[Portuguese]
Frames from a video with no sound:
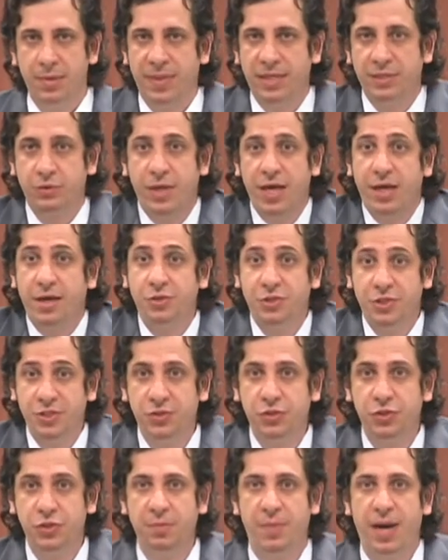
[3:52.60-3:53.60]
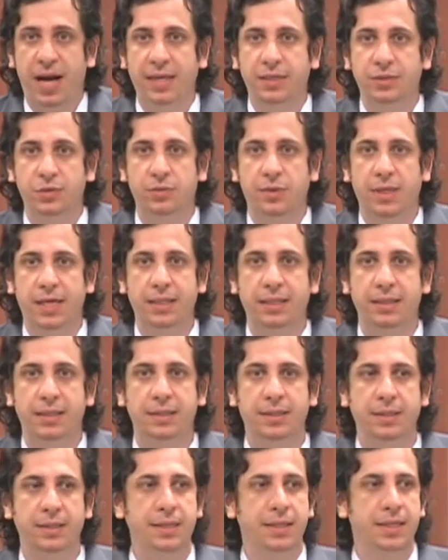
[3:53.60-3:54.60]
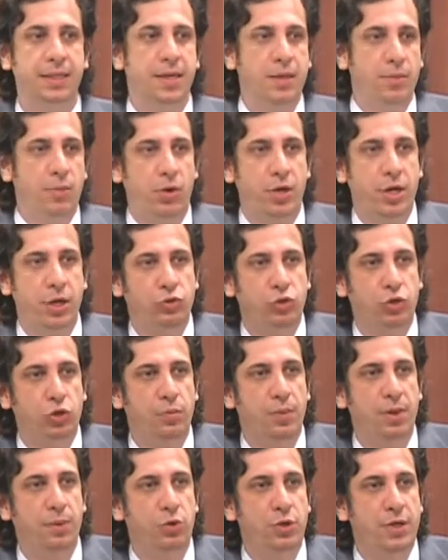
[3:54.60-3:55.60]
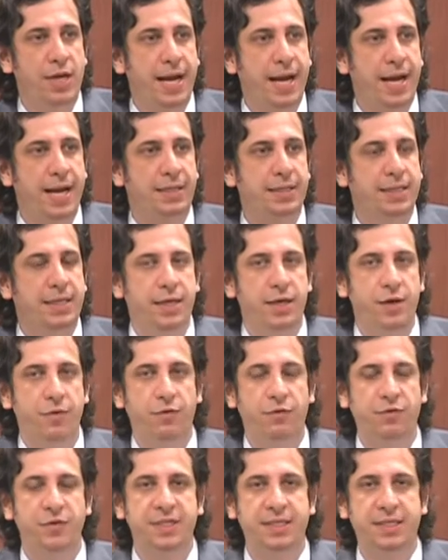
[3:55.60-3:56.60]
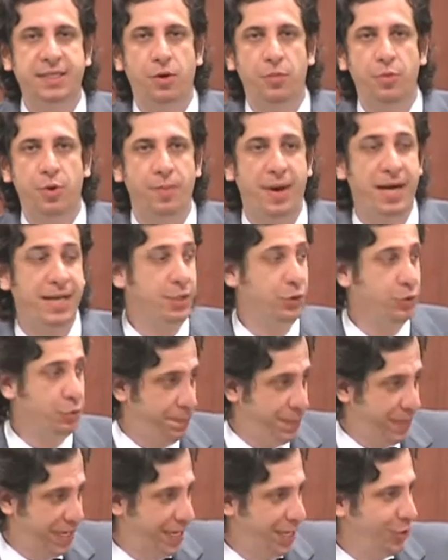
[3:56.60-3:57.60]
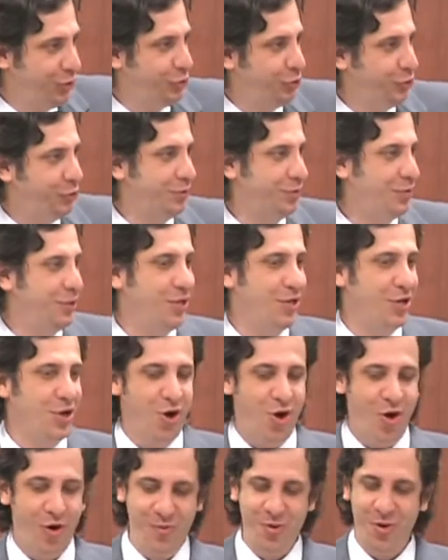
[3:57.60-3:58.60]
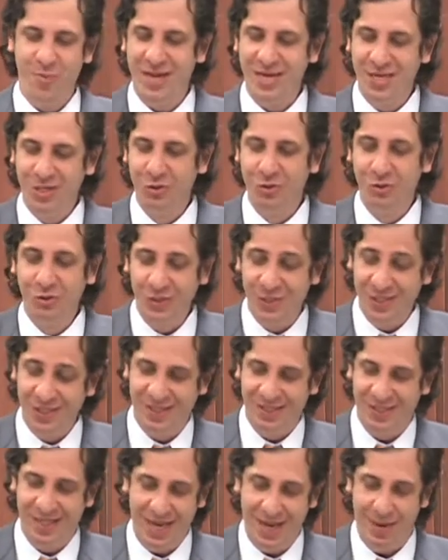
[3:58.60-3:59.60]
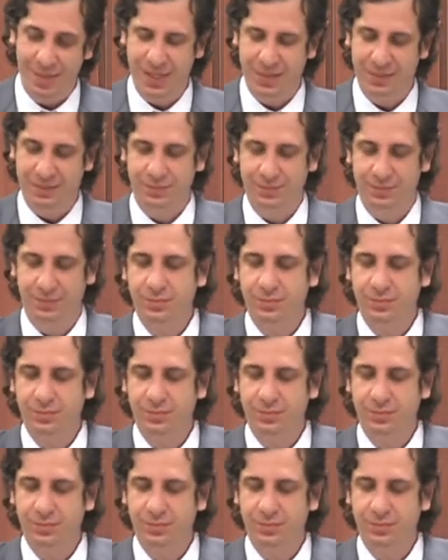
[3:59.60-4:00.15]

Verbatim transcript: Mas o que, que eu disse demais, não é? Ó, eu sou uma mulher, eu vou visitar o meu marido preso, o meu marido no sistema,